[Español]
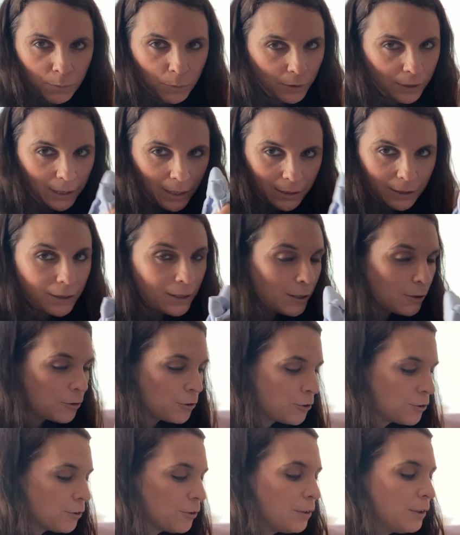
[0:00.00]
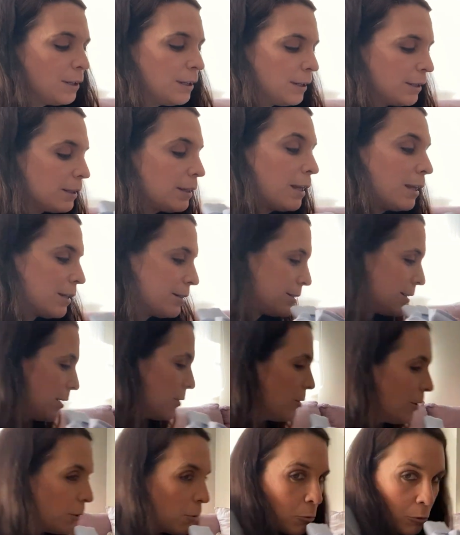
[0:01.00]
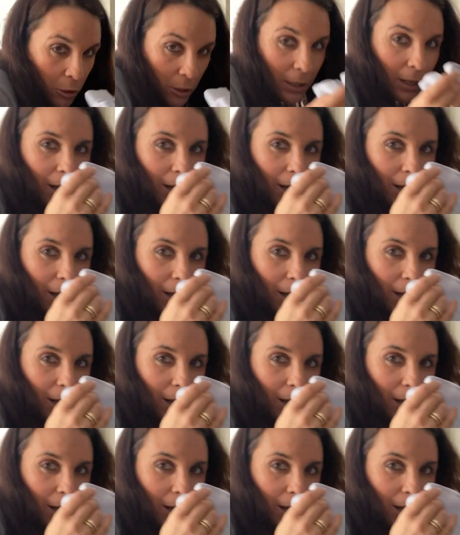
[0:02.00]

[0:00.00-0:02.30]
porque ya te digo yo que es que no le gusta